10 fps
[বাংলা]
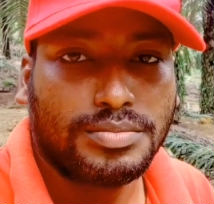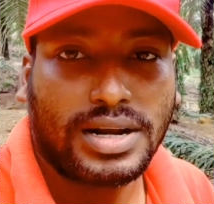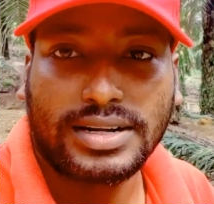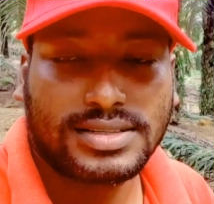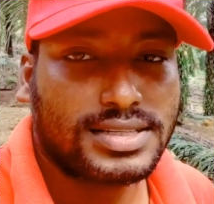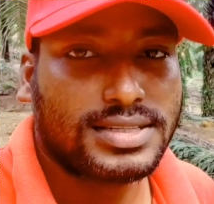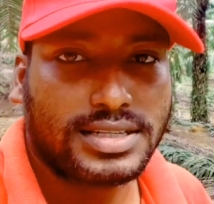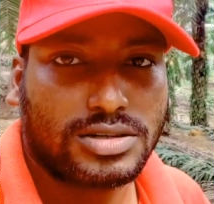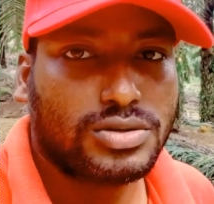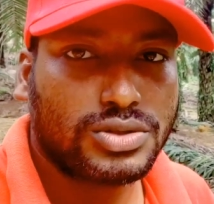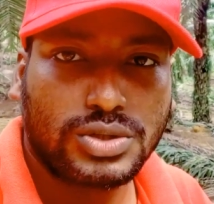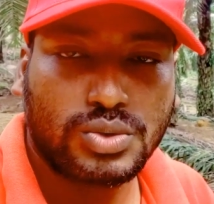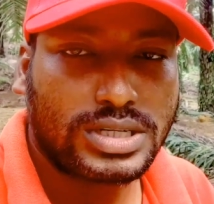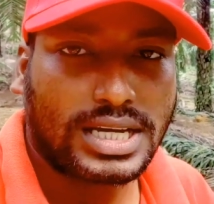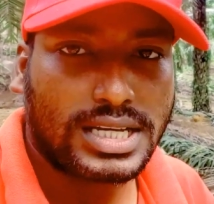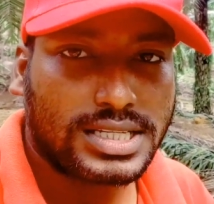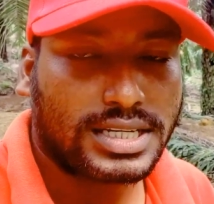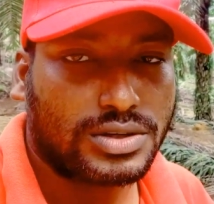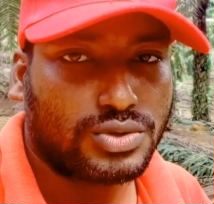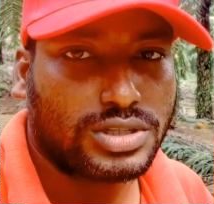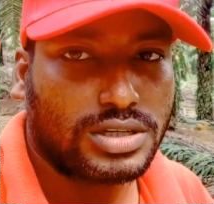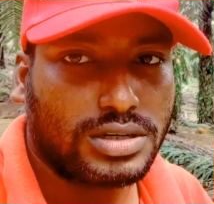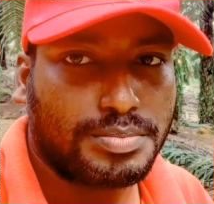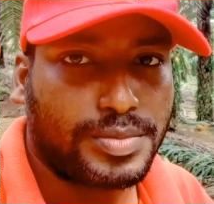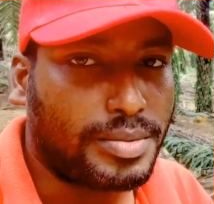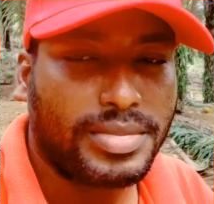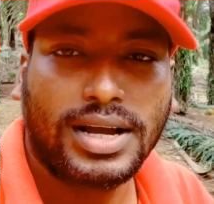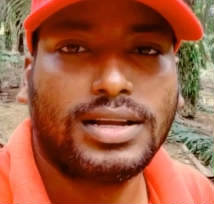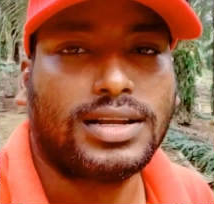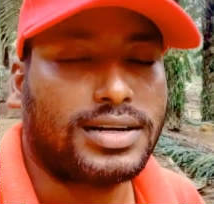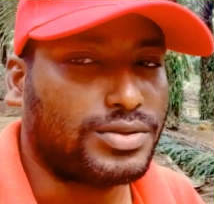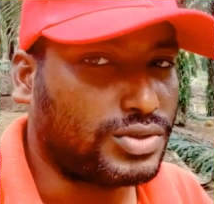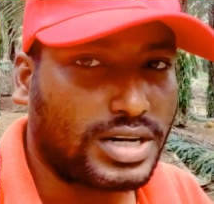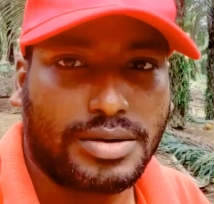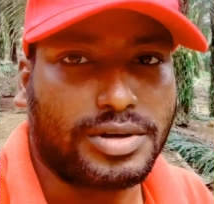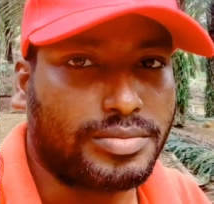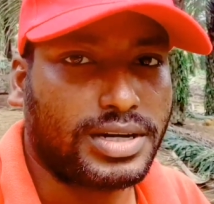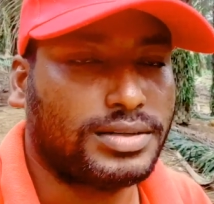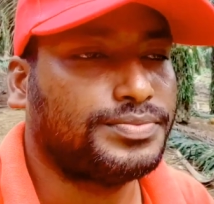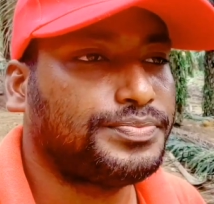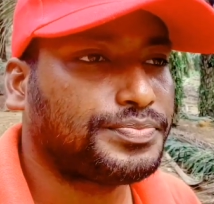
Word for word: প্লান্টেশন সেক্টর হচ্ছে দুইটা কাজ একটা হচ্ছে পাম বাগান আর একটা হচ্ছে রাবার বাগান